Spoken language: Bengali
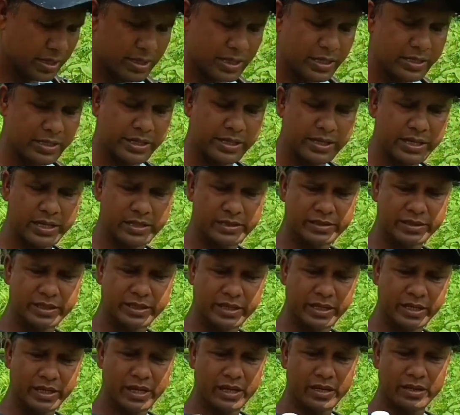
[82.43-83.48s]
এই যে এটা আনছি
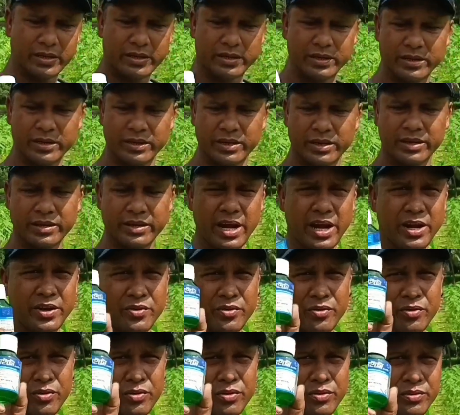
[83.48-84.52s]

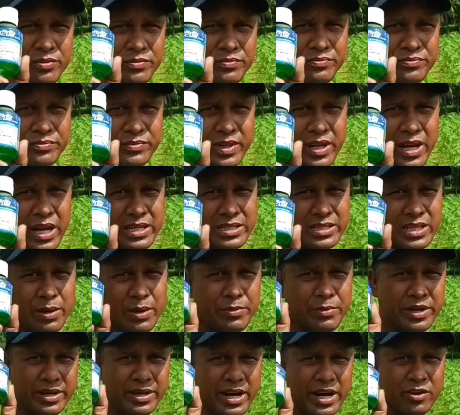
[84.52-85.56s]
নাইট্রো আজকে
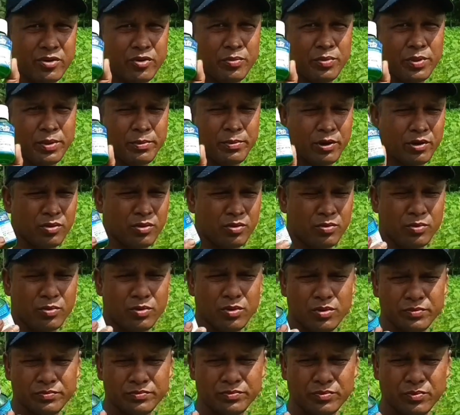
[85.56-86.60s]
আমি এই নাইট্রো ব্যবহার করব
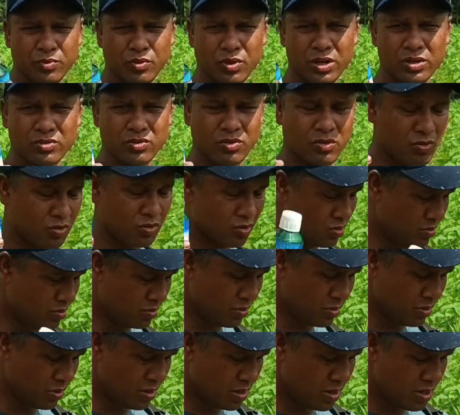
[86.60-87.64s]
পোকার জন্য
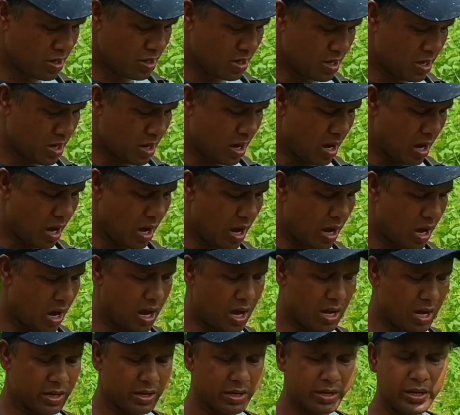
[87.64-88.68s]

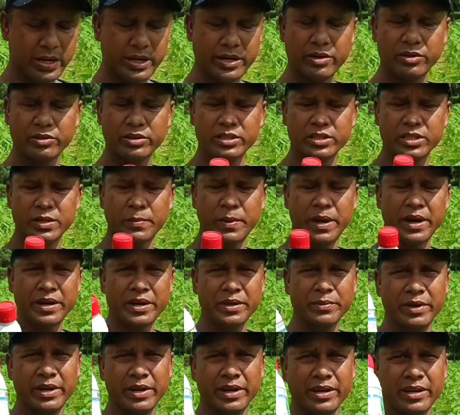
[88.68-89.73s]
আর এটা হইতেছে
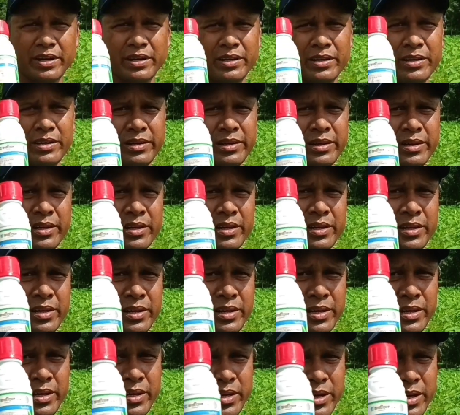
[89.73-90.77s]
ভাটি ম্যাক
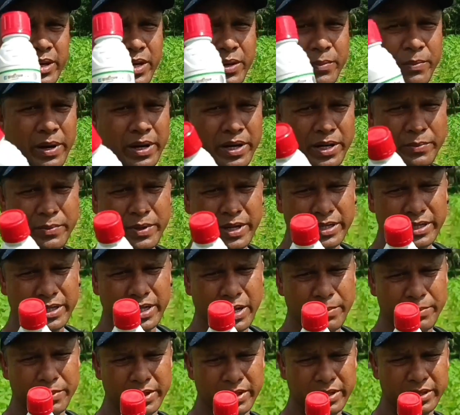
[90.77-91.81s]
এই ভাটি ম্যাকটা
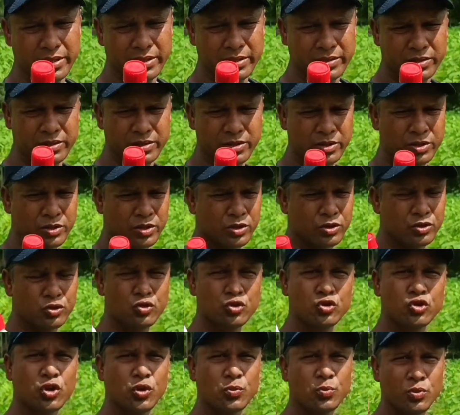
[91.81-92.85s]
আমি
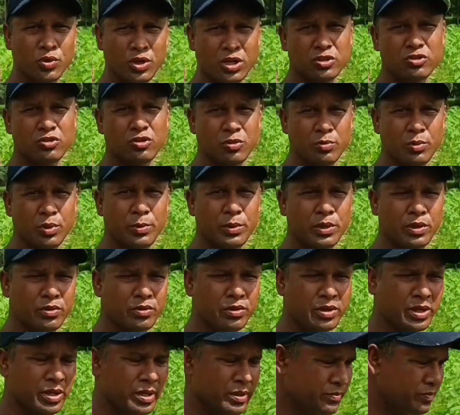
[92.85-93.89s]
চুষক পোকার জন্য ব্যবহার
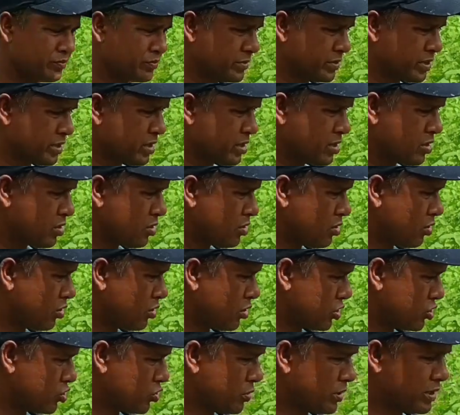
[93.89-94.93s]
করি
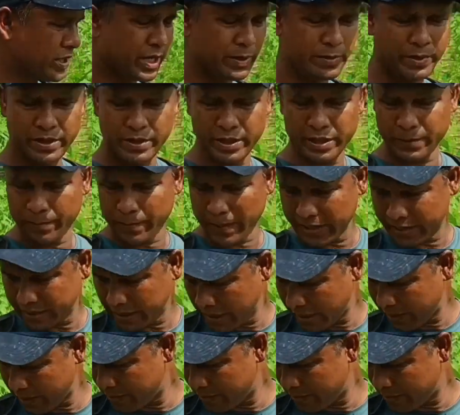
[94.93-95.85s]
অনেক সময় দেখবেন এই পাতার